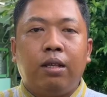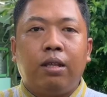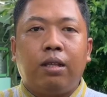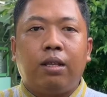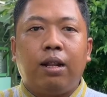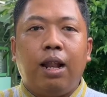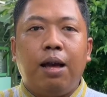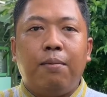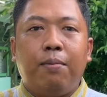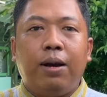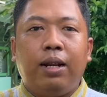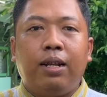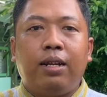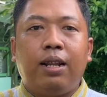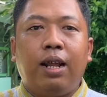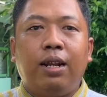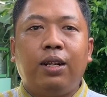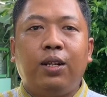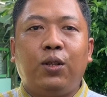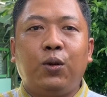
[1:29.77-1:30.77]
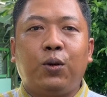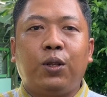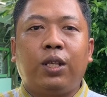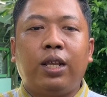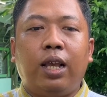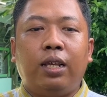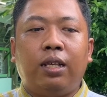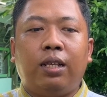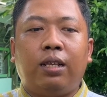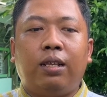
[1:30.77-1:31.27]
Selamat dan
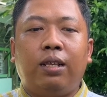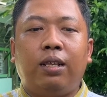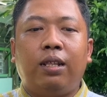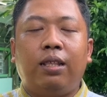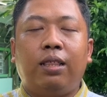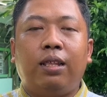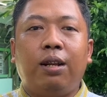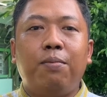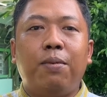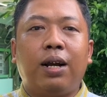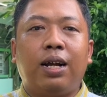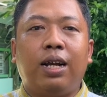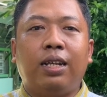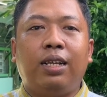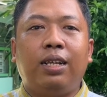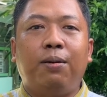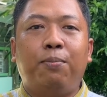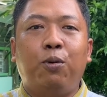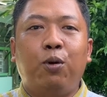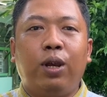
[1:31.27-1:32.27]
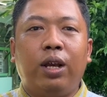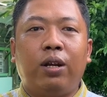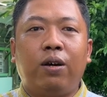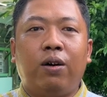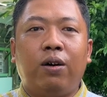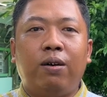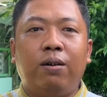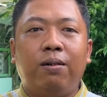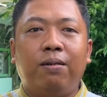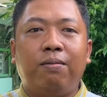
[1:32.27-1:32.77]
sukses. Terima kasih Bu Eko.